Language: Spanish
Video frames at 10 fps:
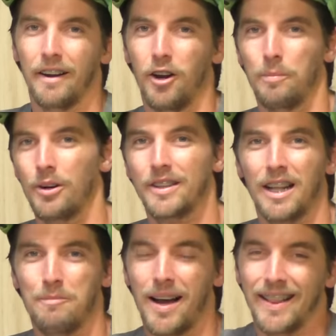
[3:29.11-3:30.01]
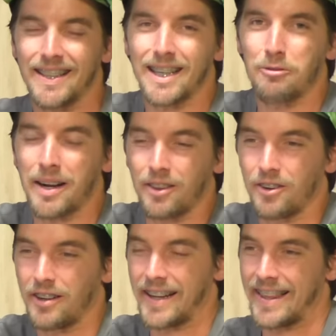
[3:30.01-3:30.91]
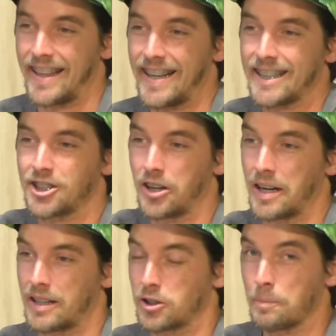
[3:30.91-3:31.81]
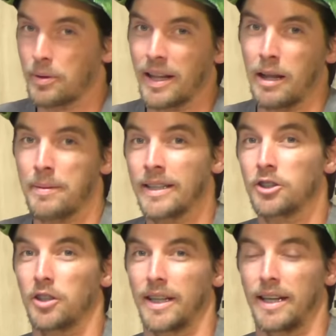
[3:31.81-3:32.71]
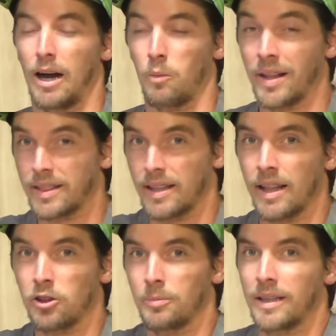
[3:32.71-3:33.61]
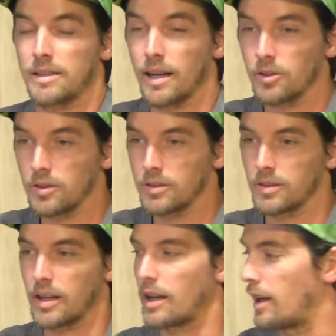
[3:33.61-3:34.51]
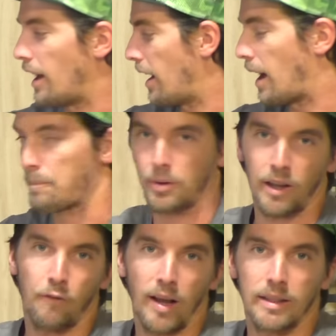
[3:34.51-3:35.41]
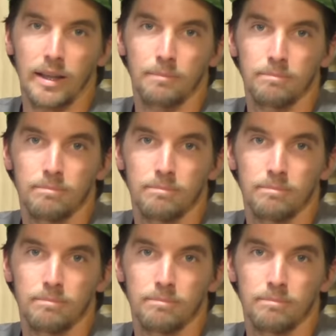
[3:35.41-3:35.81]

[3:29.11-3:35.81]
No puedo estar más en desacuerdo y de hecho la razón por la que pienso que aguanta tanto maltrato es porque flecta.